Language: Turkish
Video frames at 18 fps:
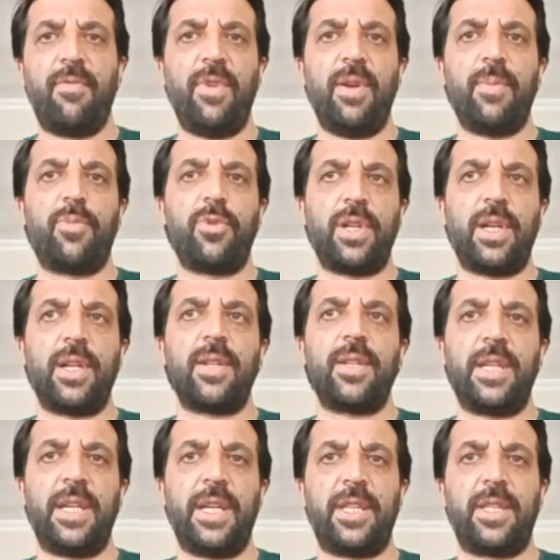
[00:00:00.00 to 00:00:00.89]
ve bu da
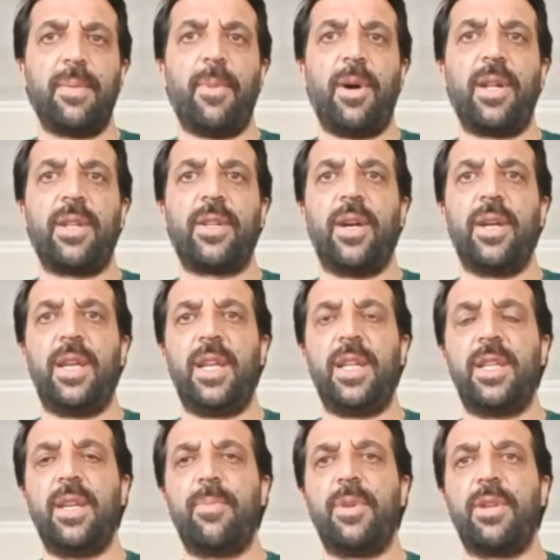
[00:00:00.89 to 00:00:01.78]
ihtimal
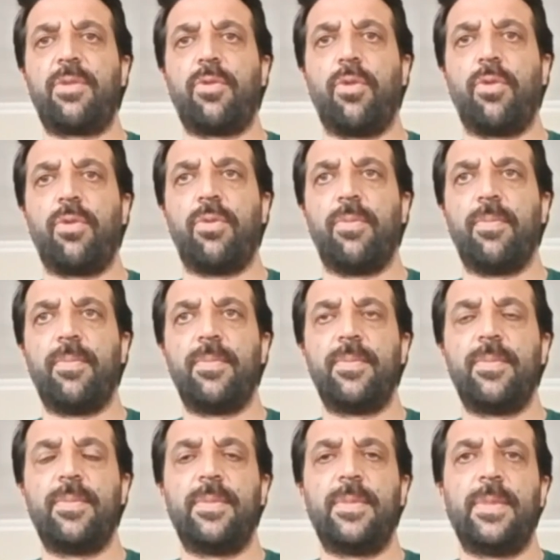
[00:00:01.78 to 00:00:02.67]
dahilinde bir konu.
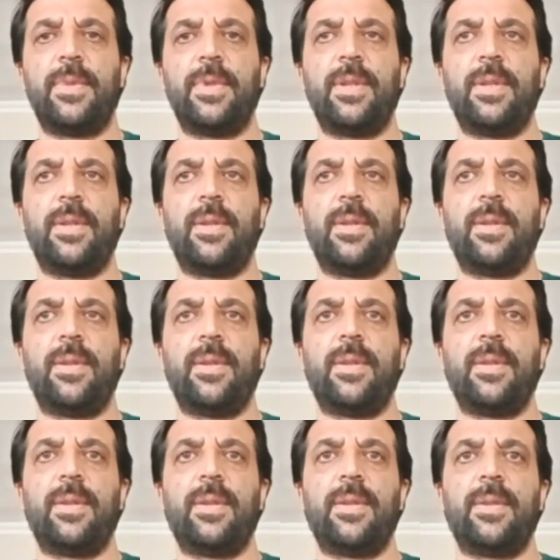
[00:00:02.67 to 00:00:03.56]

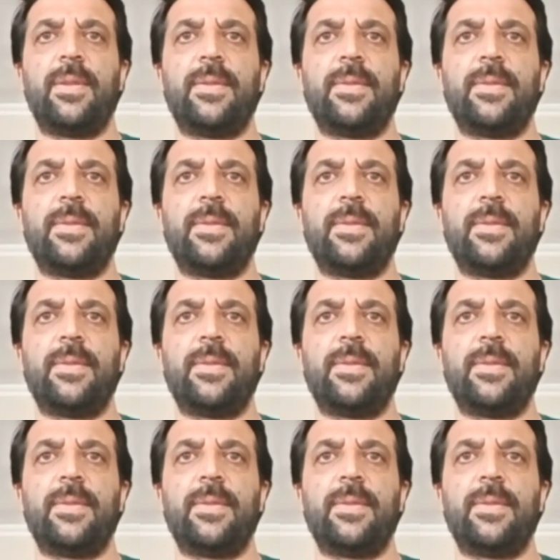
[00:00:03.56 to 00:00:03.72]
Peki,